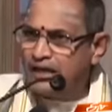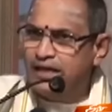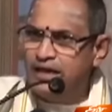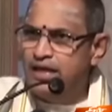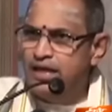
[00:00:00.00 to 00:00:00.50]

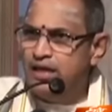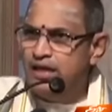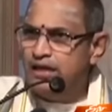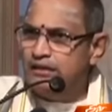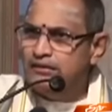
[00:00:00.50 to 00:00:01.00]
అగ్ని
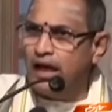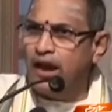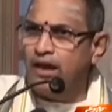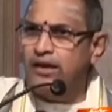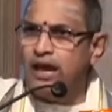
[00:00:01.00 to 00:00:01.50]

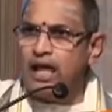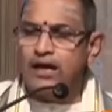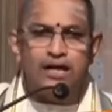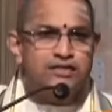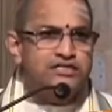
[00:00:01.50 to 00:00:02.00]
ఇంధనాన్ని
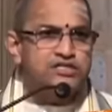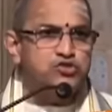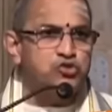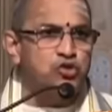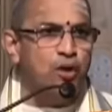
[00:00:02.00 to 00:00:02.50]
ఎలా
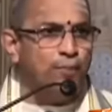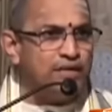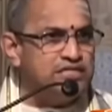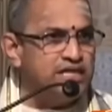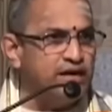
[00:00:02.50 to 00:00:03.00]
కాల్చేస్తుందో
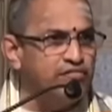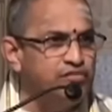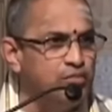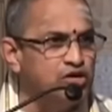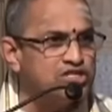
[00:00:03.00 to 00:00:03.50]

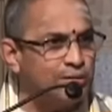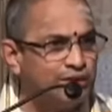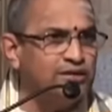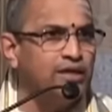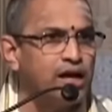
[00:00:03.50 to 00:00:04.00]
పంచగవ్యములు
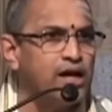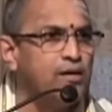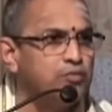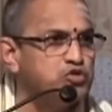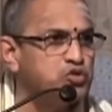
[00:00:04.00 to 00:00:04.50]

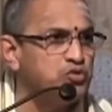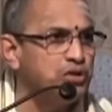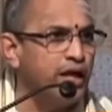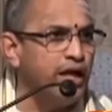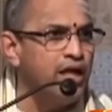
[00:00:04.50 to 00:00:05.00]
సమంత్రకంగా
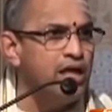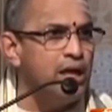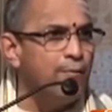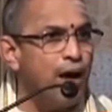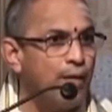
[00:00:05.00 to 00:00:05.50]
పుచ్చుకుంటే
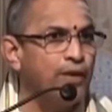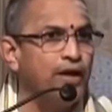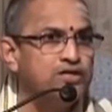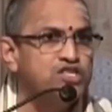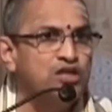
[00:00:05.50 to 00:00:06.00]

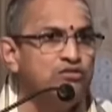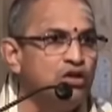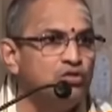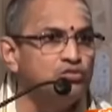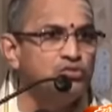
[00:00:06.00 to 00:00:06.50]
పాపనాశనం
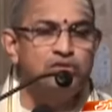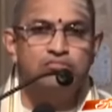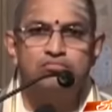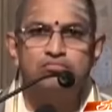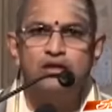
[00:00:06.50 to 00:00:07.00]
జరుగుతుంది
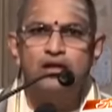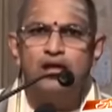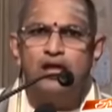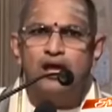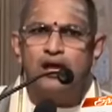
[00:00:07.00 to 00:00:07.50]

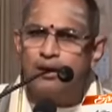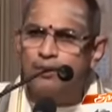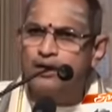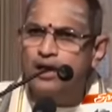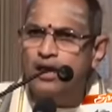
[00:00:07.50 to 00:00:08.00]

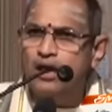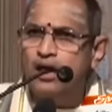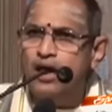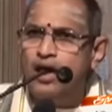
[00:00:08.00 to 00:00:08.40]
కాబట్టి